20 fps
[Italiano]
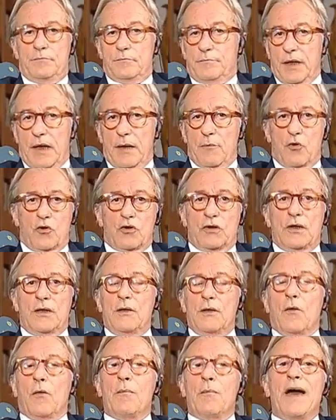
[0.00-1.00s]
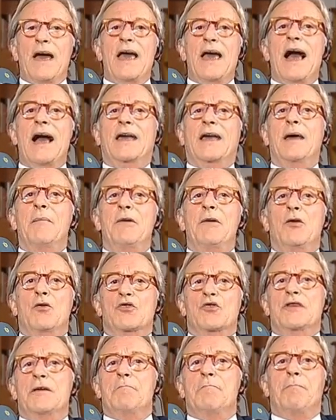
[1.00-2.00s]
per amor di Dio, ma è anche
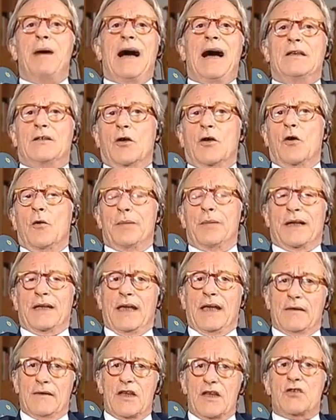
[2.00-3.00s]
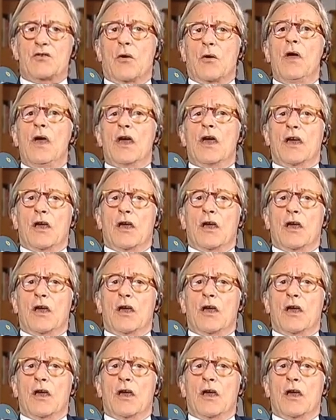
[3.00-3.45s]
meno simpatico perché adesso